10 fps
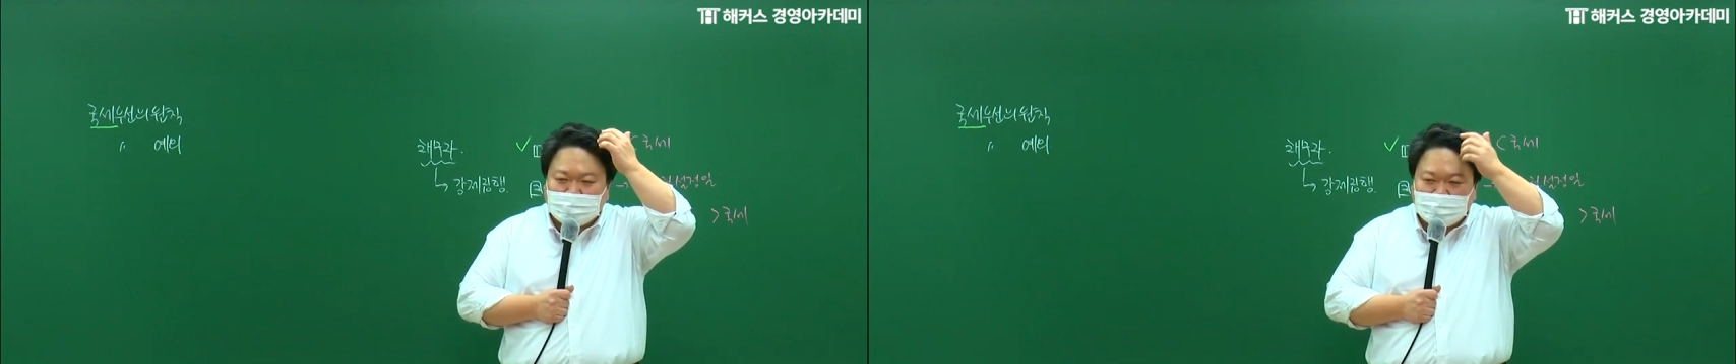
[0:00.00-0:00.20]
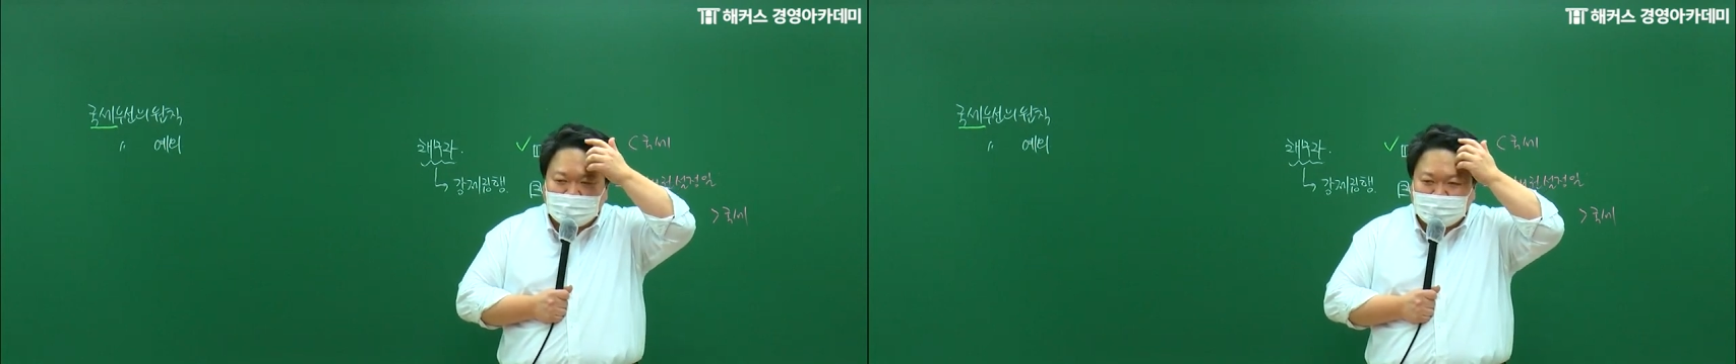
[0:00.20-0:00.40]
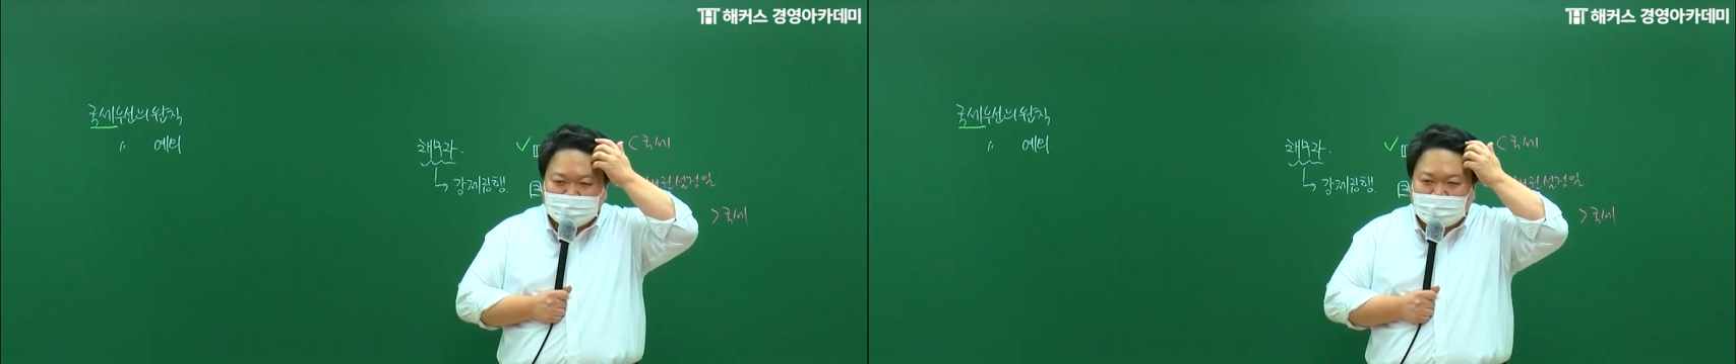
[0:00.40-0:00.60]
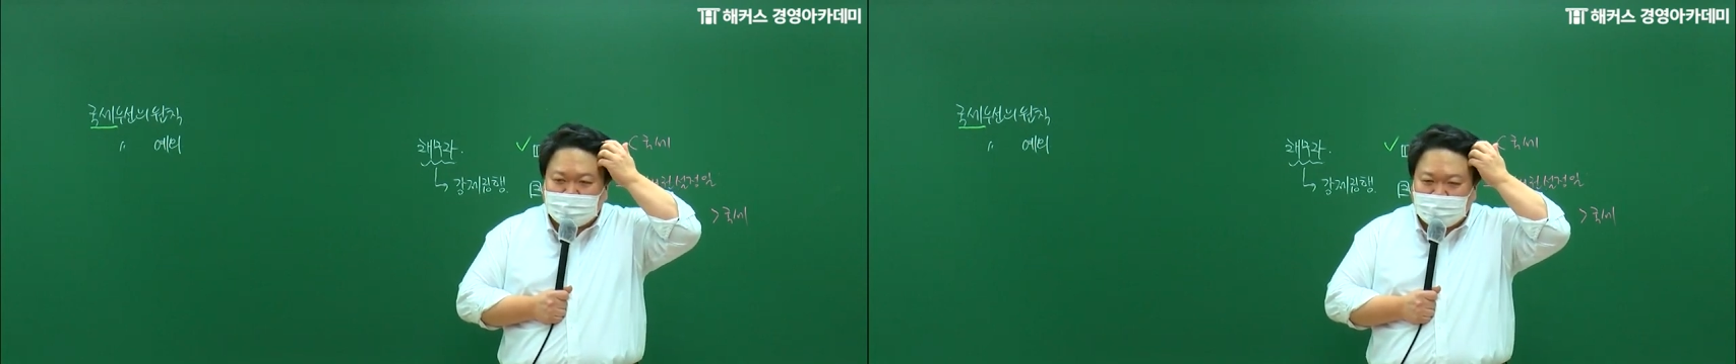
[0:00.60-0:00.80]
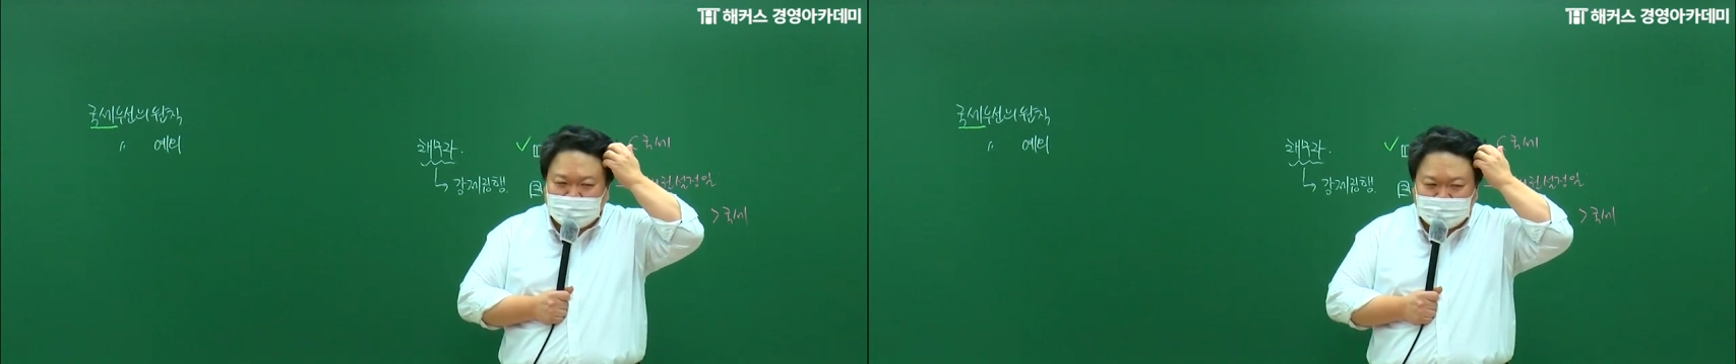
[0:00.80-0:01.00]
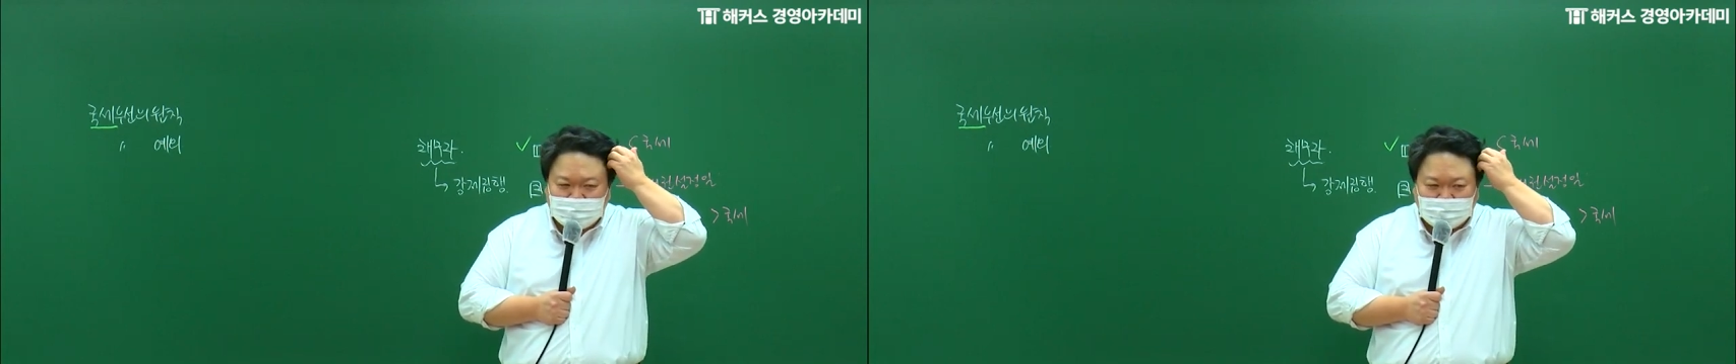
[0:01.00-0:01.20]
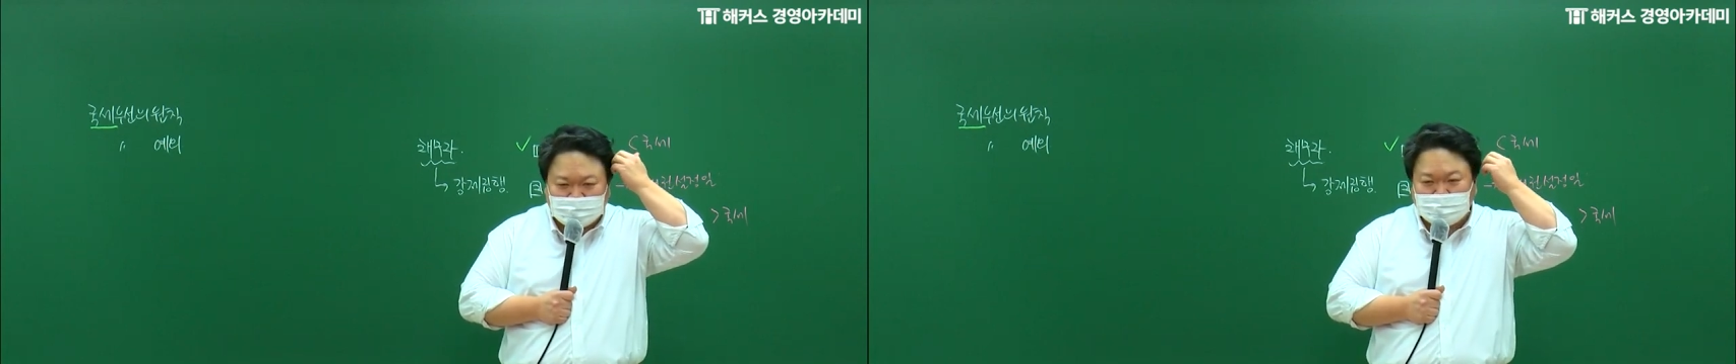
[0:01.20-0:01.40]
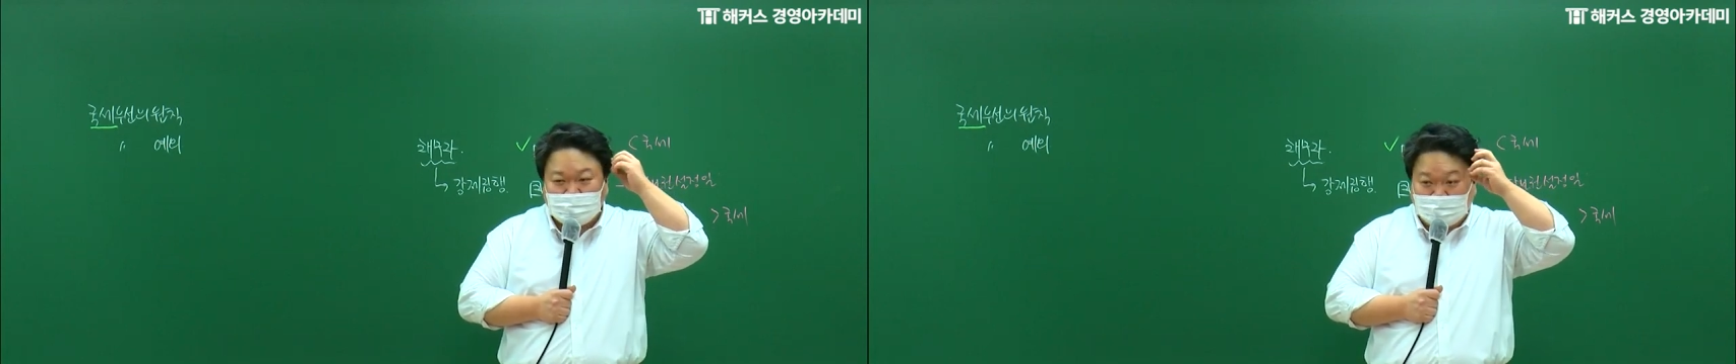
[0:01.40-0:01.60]
왜냐하면 사업하는 분들이
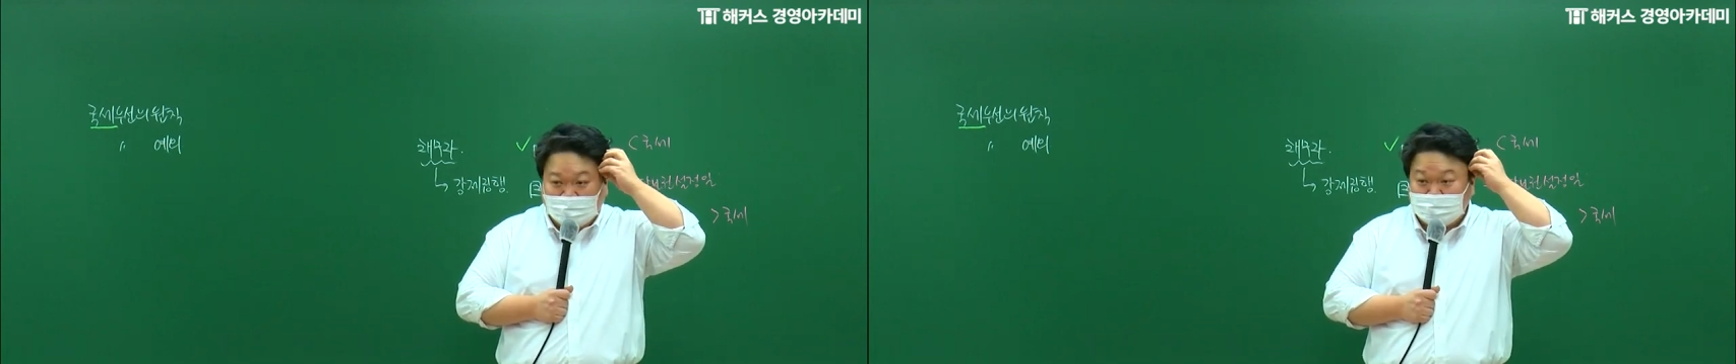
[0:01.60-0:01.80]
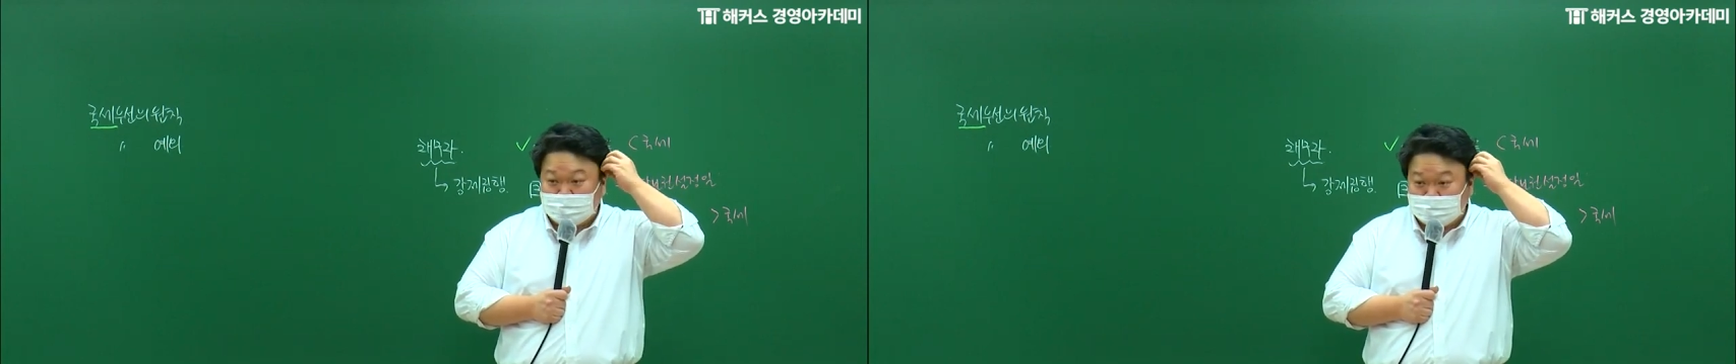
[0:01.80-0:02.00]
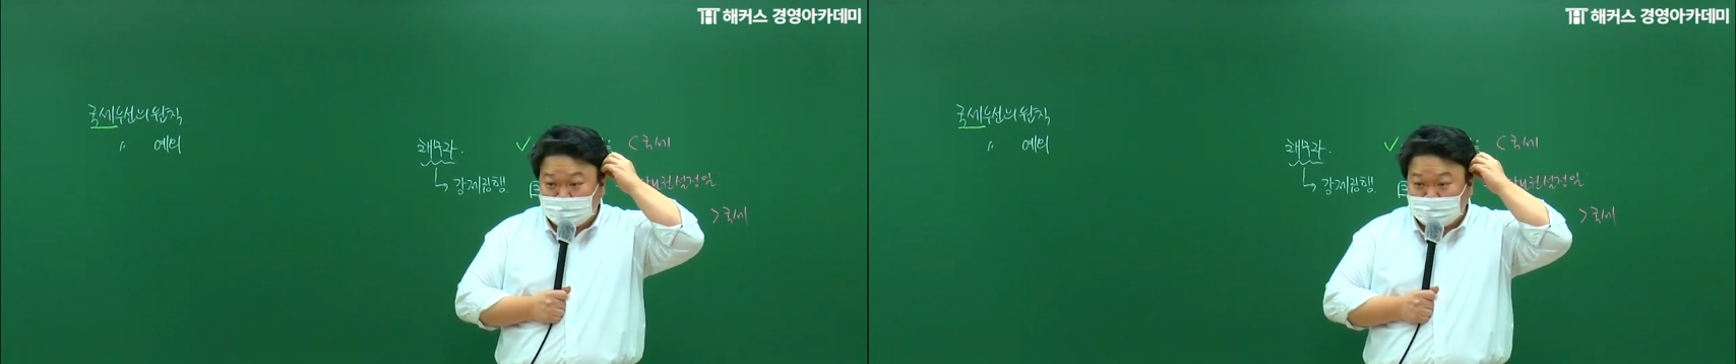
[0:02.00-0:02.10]
여자분들이 많아졌어.